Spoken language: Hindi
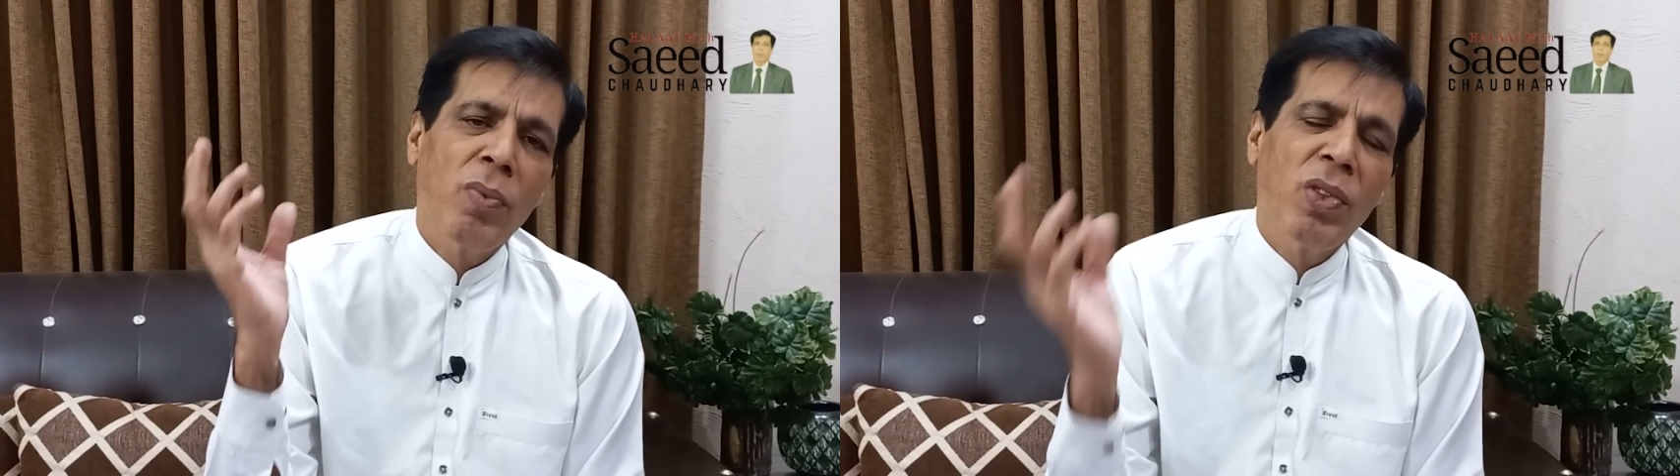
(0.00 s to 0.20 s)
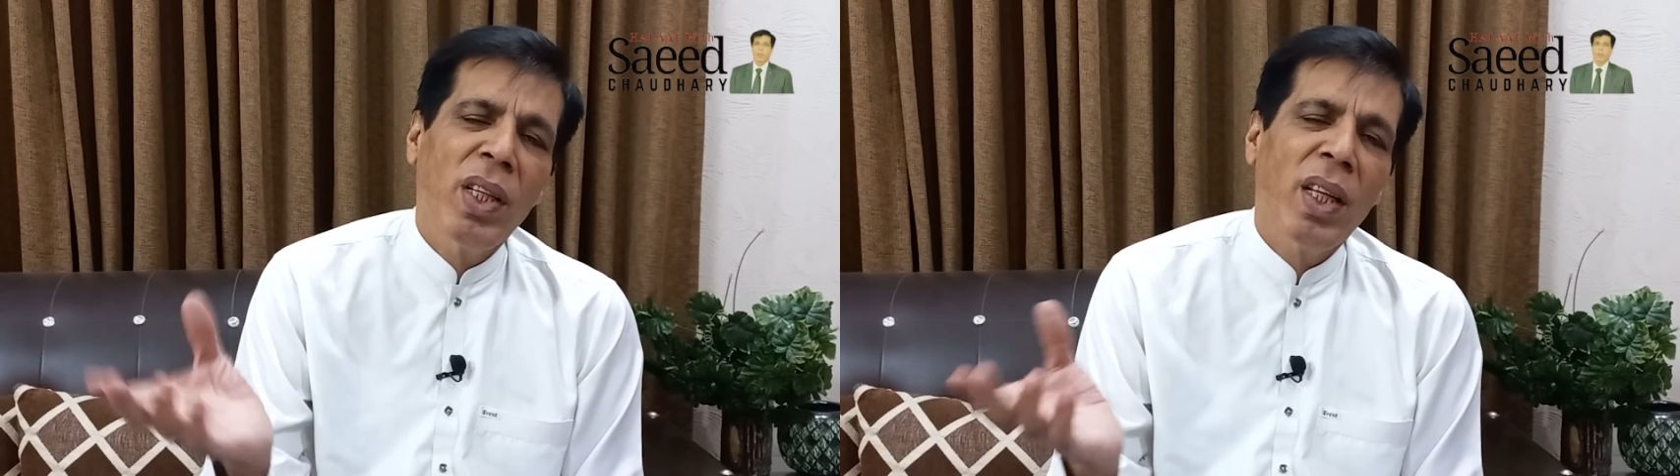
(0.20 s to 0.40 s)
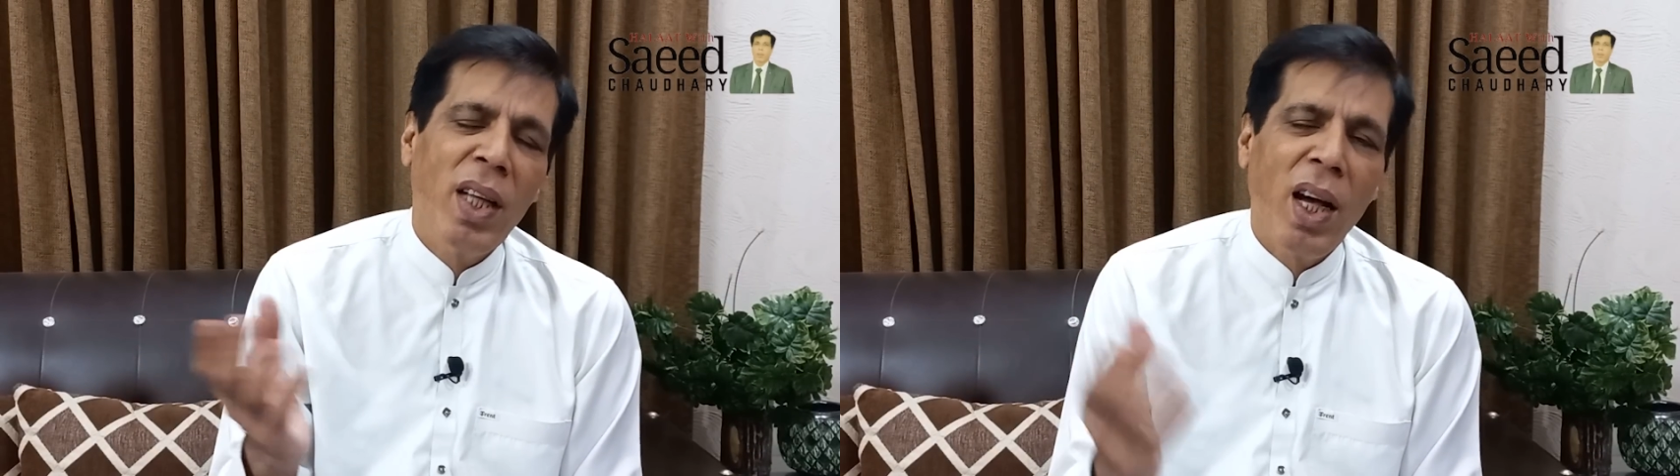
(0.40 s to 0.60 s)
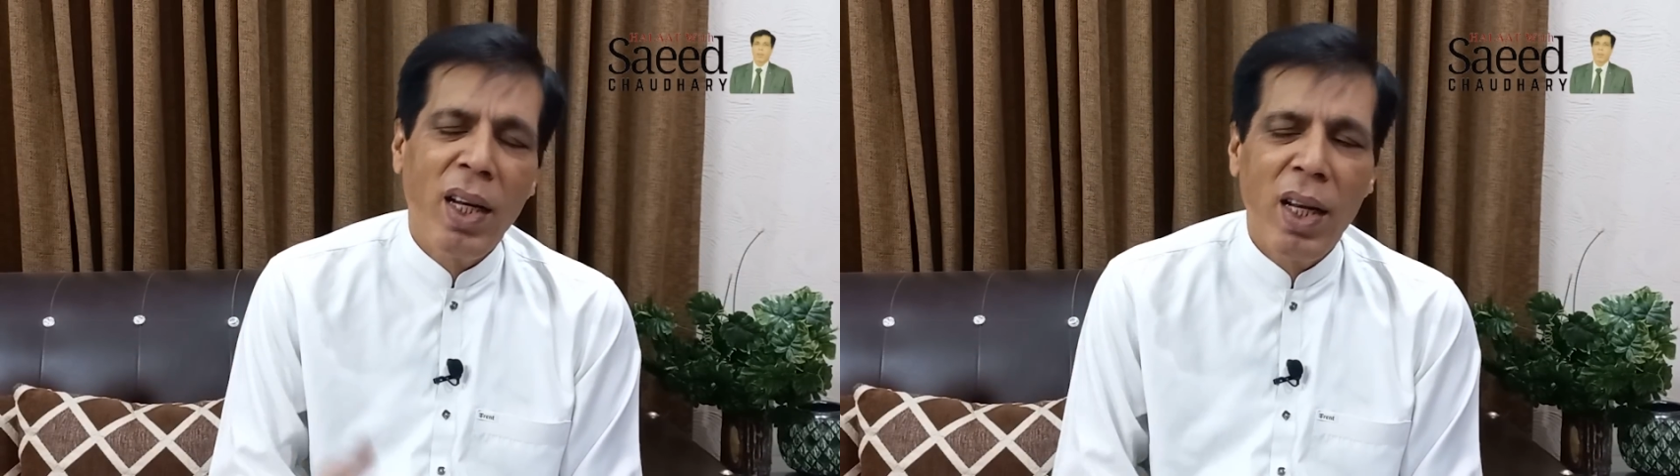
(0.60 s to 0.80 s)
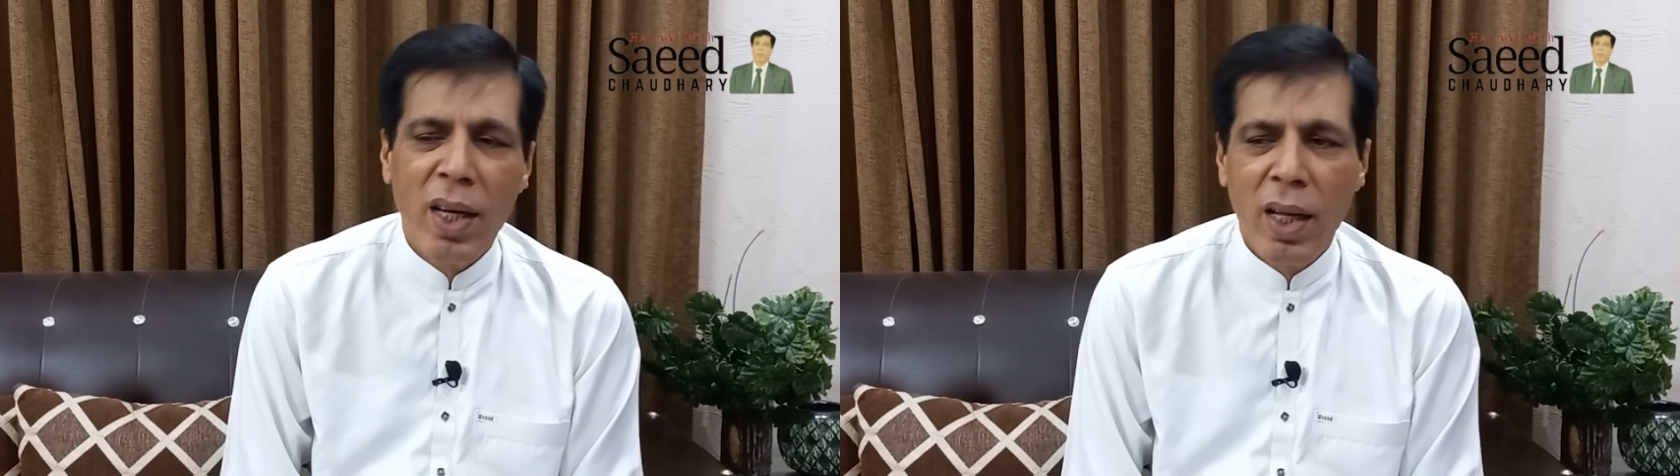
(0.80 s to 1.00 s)
वज़ी
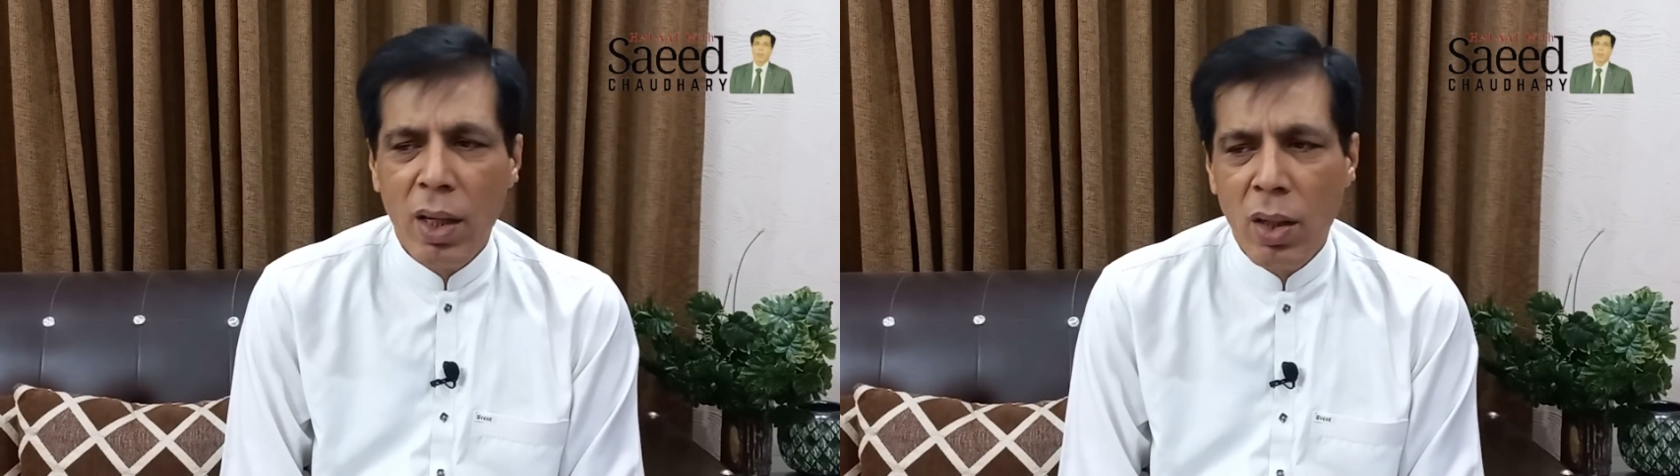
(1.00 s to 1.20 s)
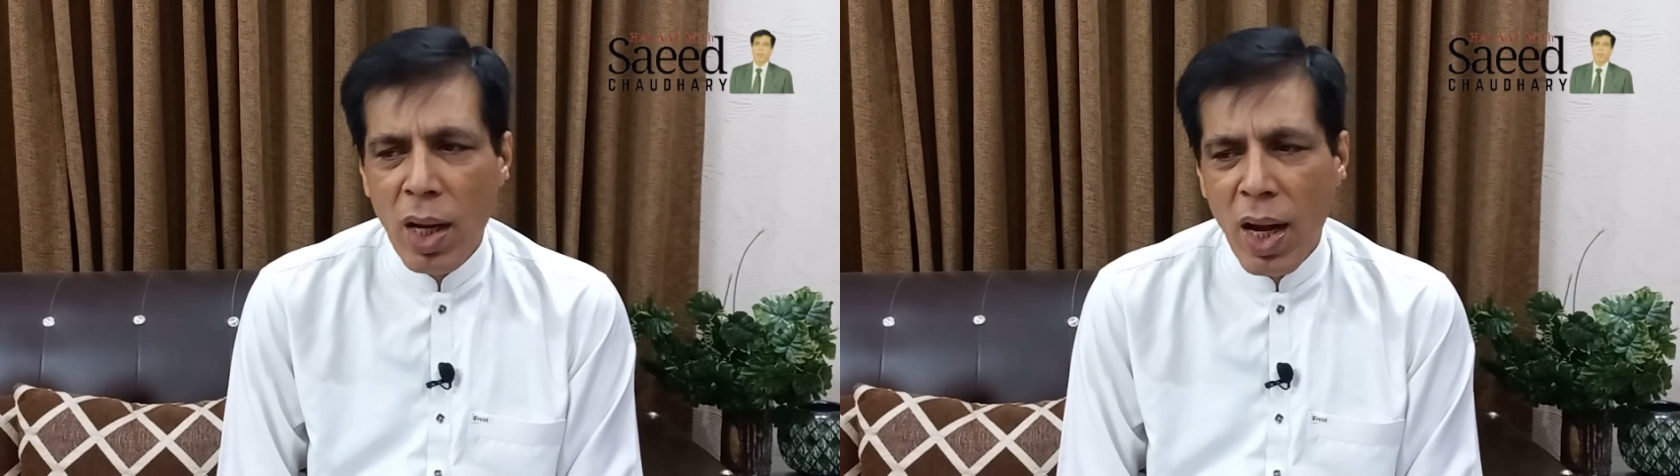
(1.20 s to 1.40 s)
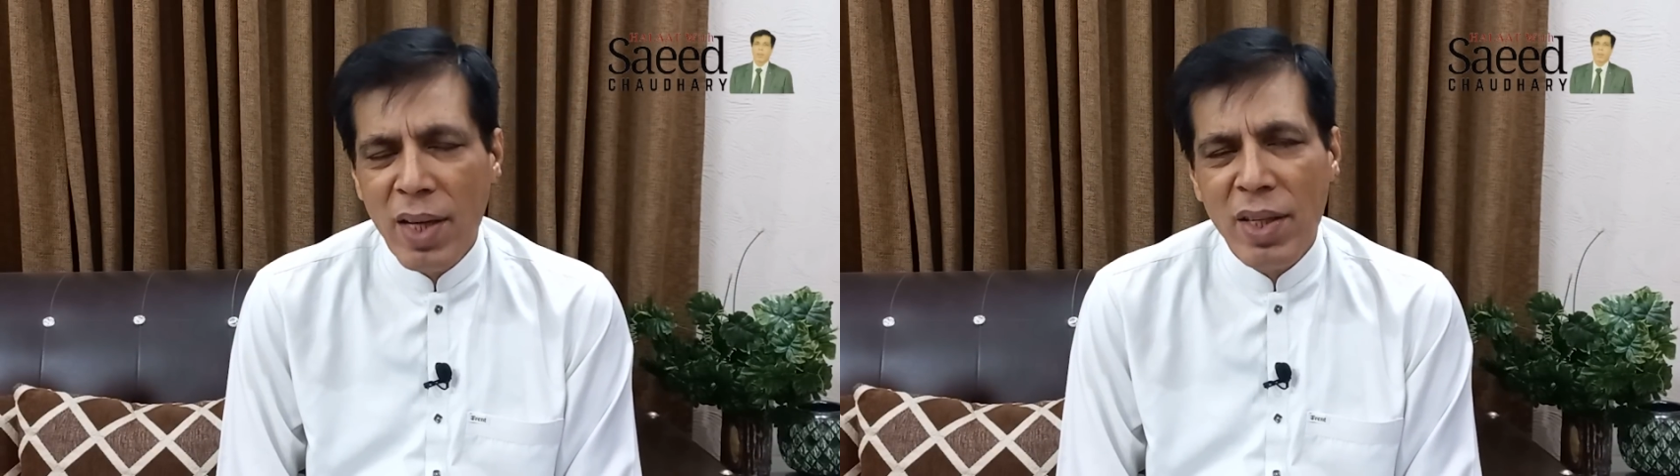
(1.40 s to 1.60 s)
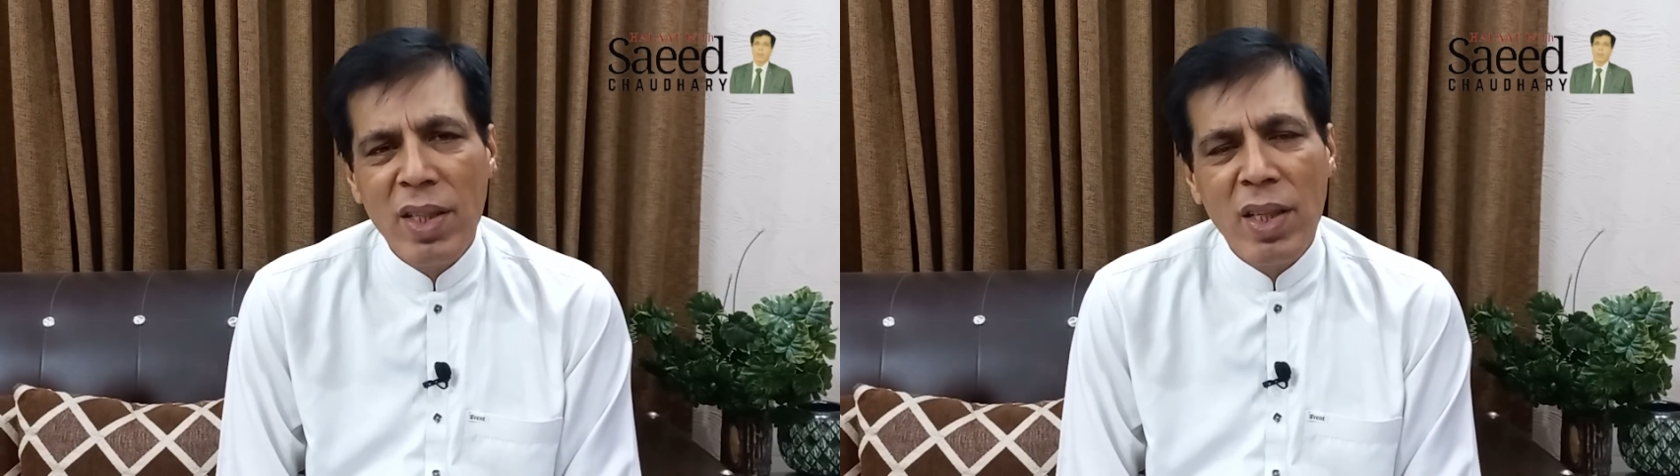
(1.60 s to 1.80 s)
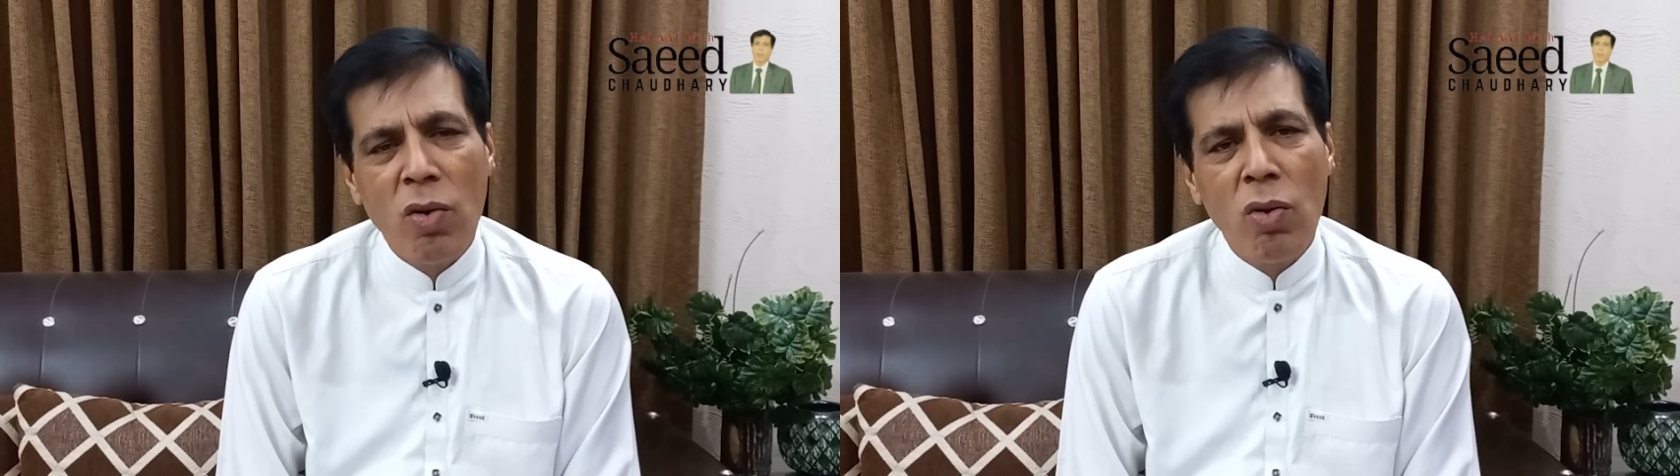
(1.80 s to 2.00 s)
दाखिला ने आई जी
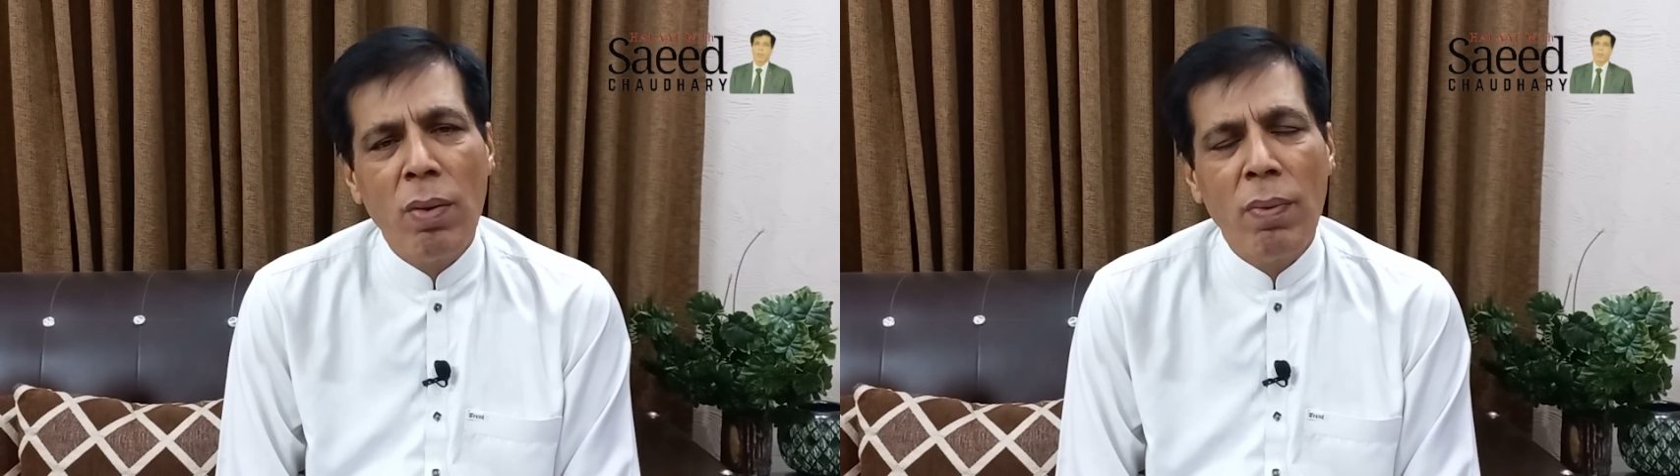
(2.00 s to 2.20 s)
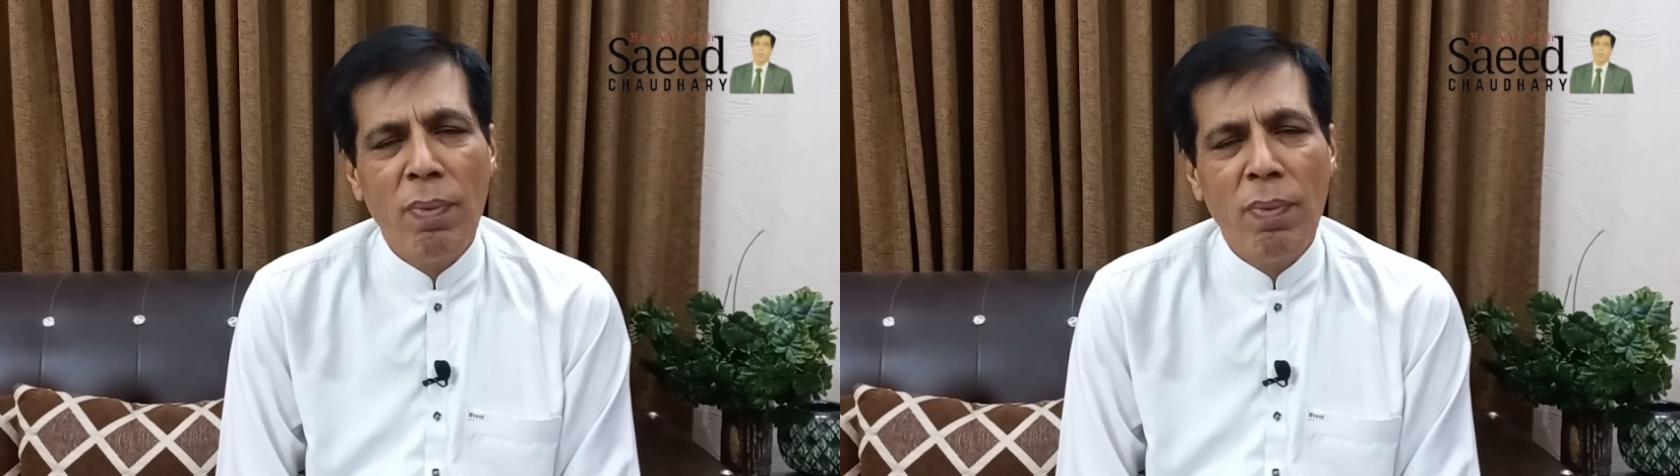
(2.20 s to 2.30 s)
से कोई